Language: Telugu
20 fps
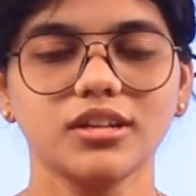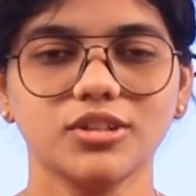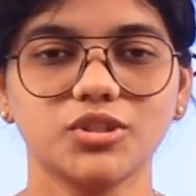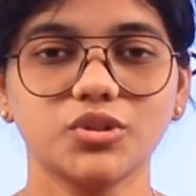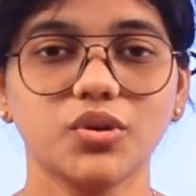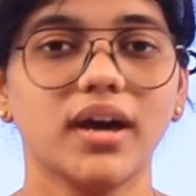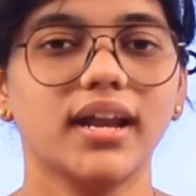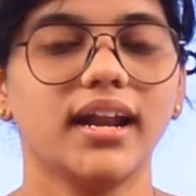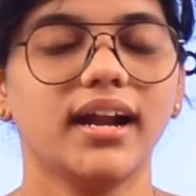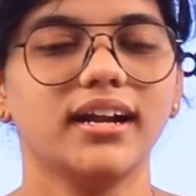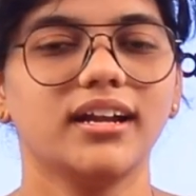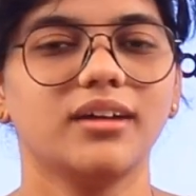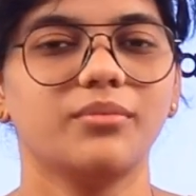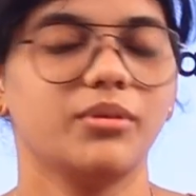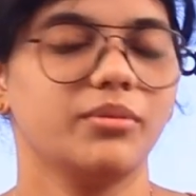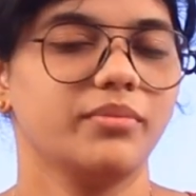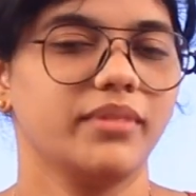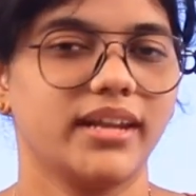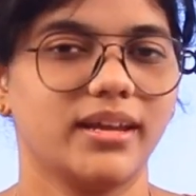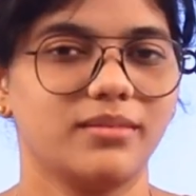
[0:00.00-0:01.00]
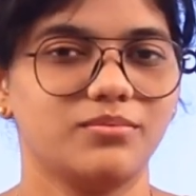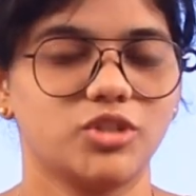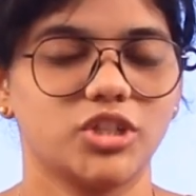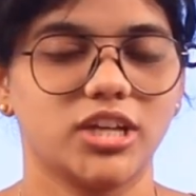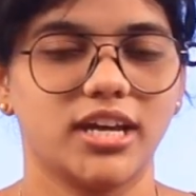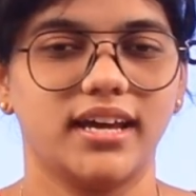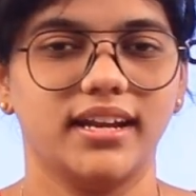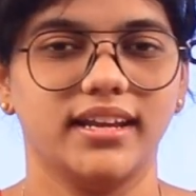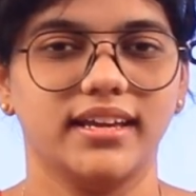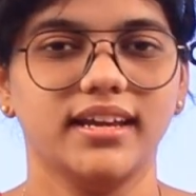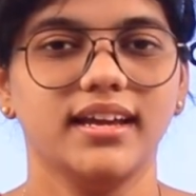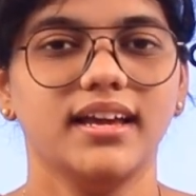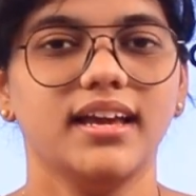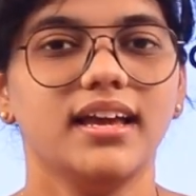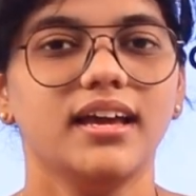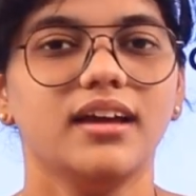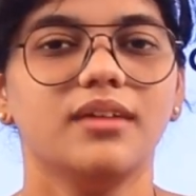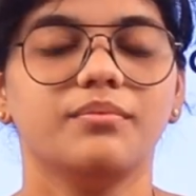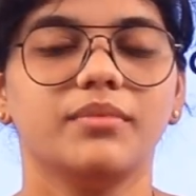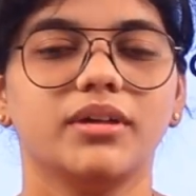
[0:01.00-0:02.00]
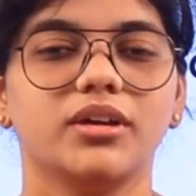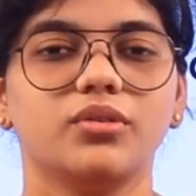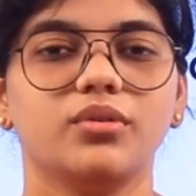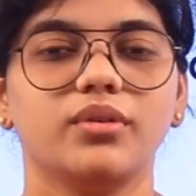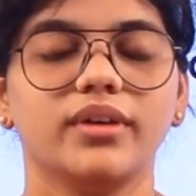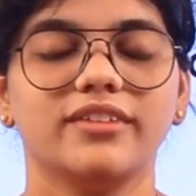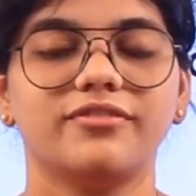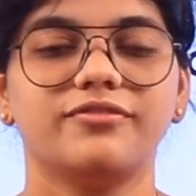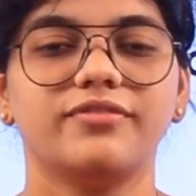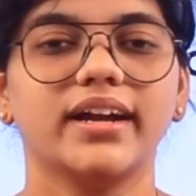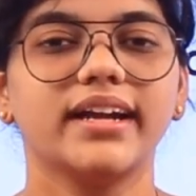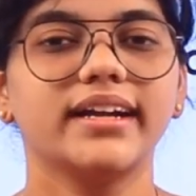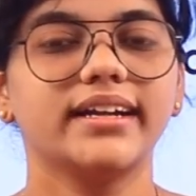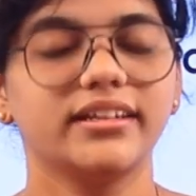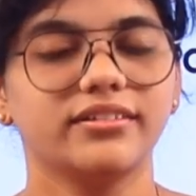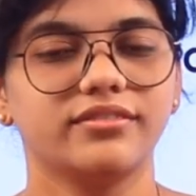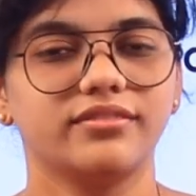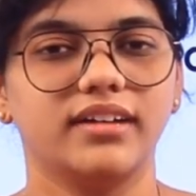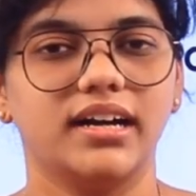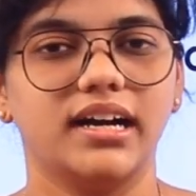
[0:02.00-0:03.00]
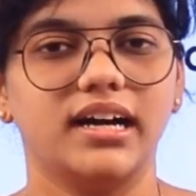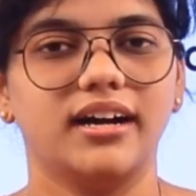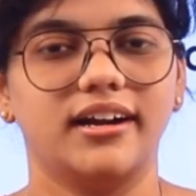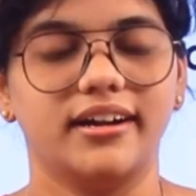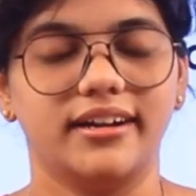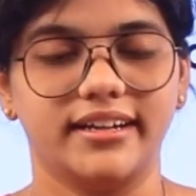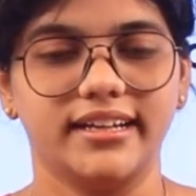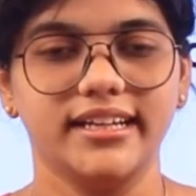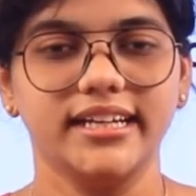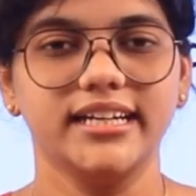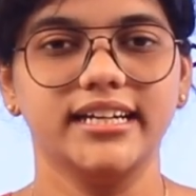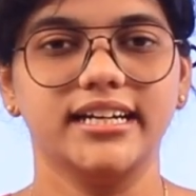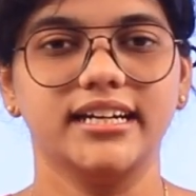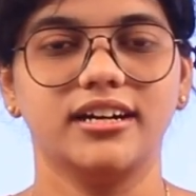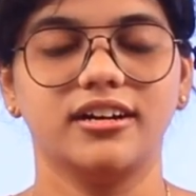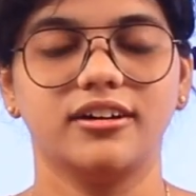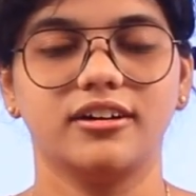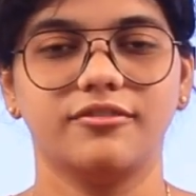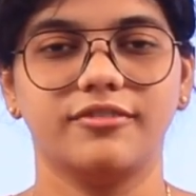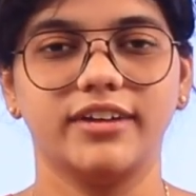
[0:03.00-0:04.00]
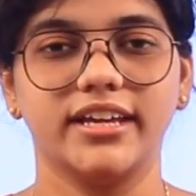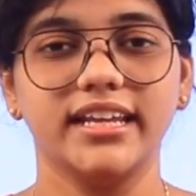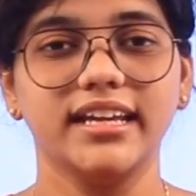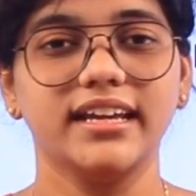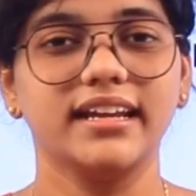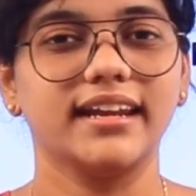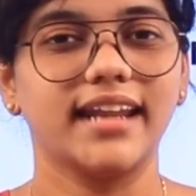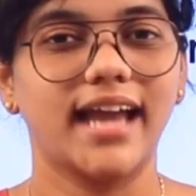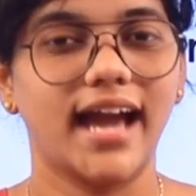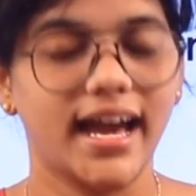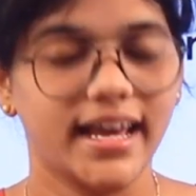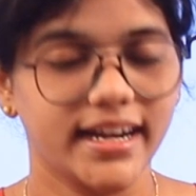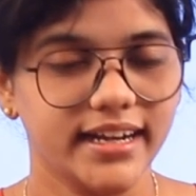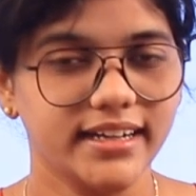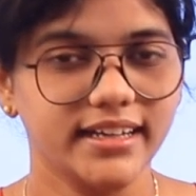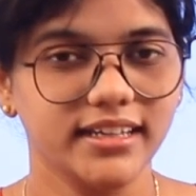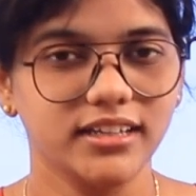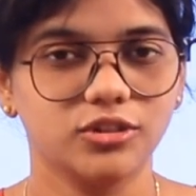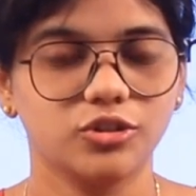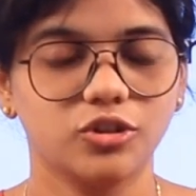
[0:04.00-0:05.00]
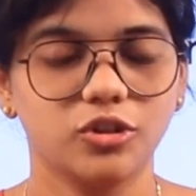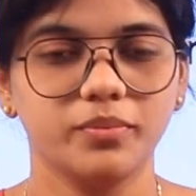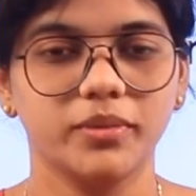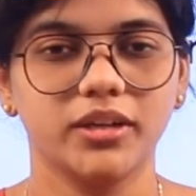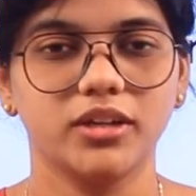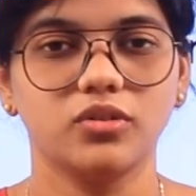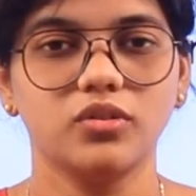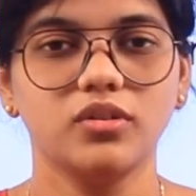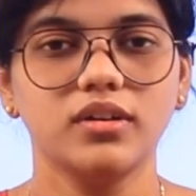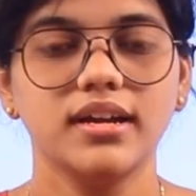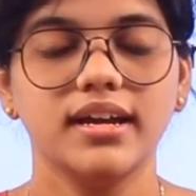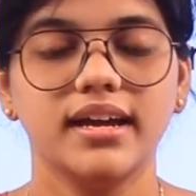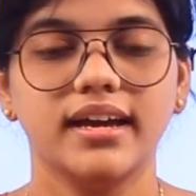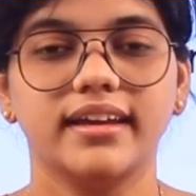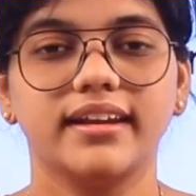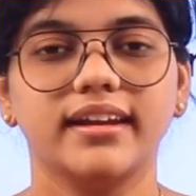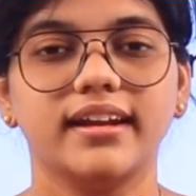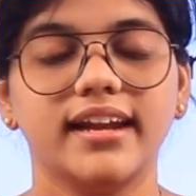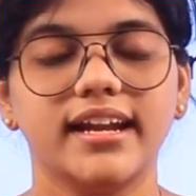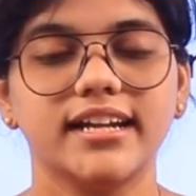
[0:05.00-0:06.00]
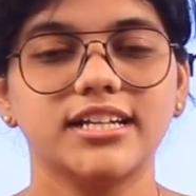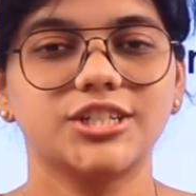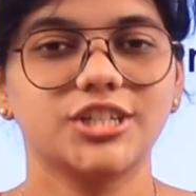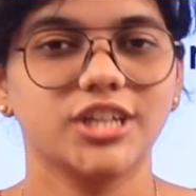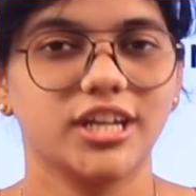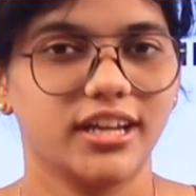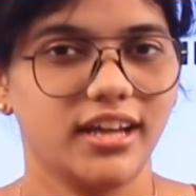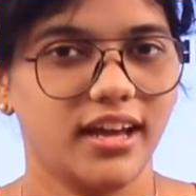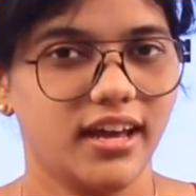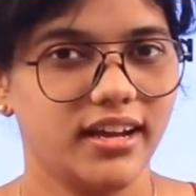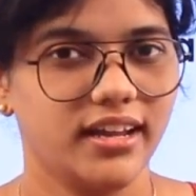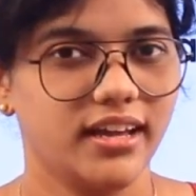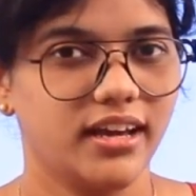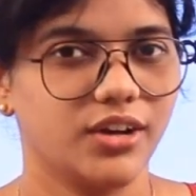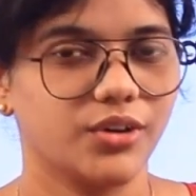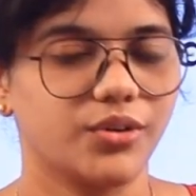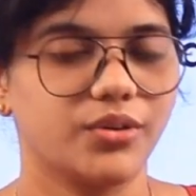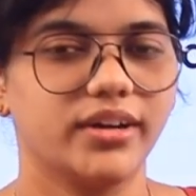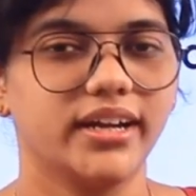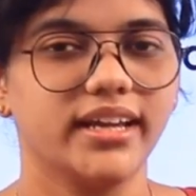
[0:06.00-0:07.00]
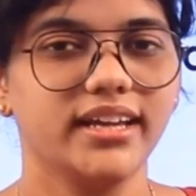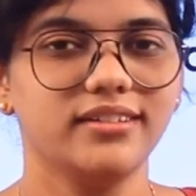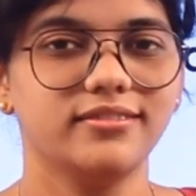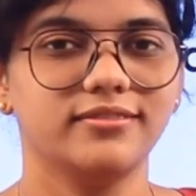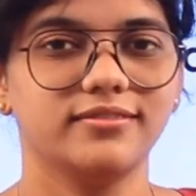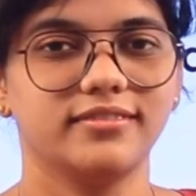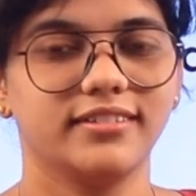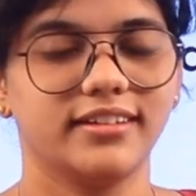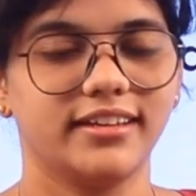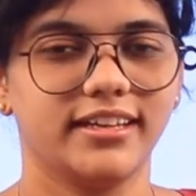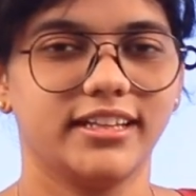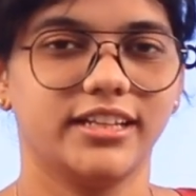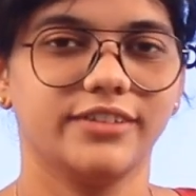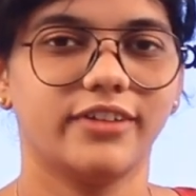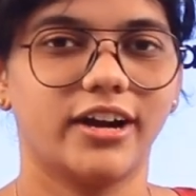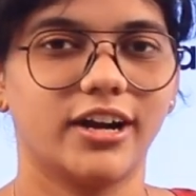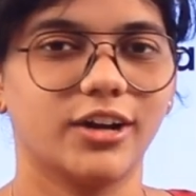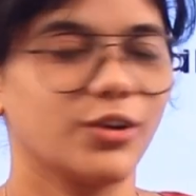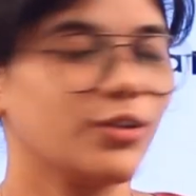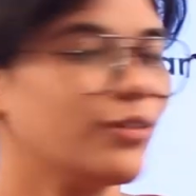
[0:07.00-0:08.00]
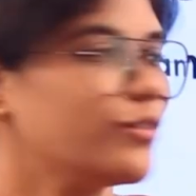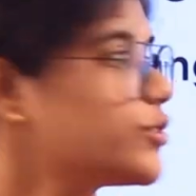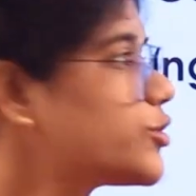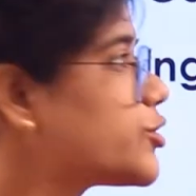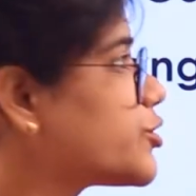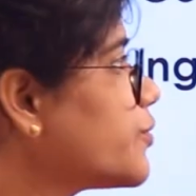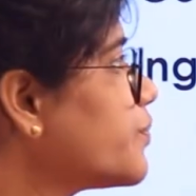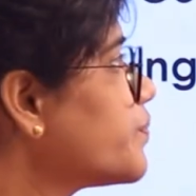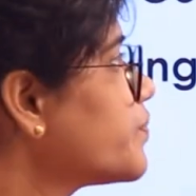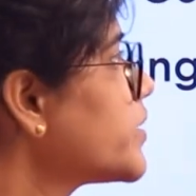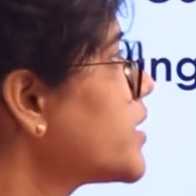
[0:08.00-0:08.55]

సో అలాంటప్పుడు మీరు ఏం చేయాలి మీరు ఇఫెక్టివ్గా అంటే వెరీ క్లారిటీతో మీరు రిలేట్ చేయాలి అనుకుంటే ఇది వాడుకోవచ్చు